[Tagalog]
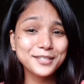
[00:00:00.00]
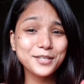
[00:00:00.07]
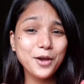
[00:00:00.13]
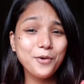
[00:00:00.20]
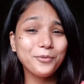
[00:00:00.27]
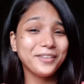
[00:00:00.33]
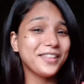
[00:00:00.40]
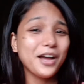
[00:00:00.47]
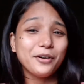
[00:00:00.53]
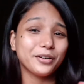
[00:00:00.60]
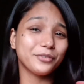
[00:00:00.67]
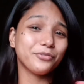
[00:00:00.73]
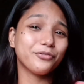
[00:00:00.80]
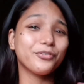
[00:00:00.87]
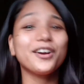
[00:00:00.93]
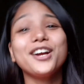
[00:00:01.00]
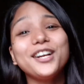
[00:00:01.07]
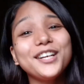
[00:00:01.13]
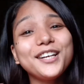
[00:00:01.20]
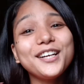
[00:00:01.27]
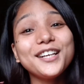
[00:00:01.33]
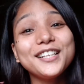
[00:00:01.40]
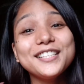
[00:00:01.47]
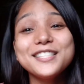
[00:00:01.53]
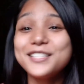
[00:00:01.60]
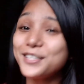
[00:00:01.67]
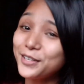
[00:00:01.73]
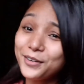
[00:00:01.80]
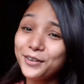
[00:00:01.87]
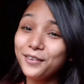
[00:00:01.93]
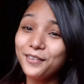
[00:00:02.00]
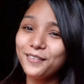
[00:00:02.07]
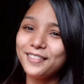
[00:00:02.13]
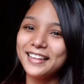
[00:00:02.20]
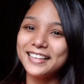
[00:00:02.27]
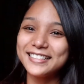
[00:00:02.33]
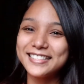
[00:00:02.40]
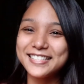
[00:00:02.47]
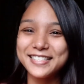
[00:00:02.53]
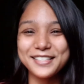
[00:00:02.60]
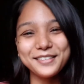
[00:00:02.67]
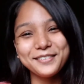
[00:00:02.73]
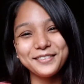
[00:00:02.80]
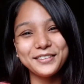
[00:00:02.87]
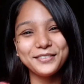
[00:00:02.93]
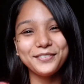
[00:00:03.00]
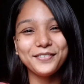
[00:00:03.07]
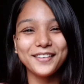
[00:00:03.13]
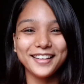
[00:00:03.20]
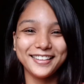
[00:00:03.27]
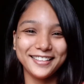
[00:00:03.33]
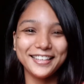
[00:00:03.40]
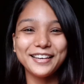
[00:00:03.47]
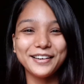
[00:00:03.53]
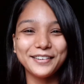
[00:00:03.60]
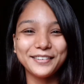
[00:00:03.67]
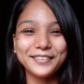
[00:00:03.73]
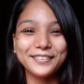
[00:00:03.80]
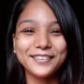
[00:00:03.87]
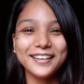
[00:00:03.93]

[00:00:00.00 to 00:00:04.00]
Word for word: so, without further ado, let's do the video.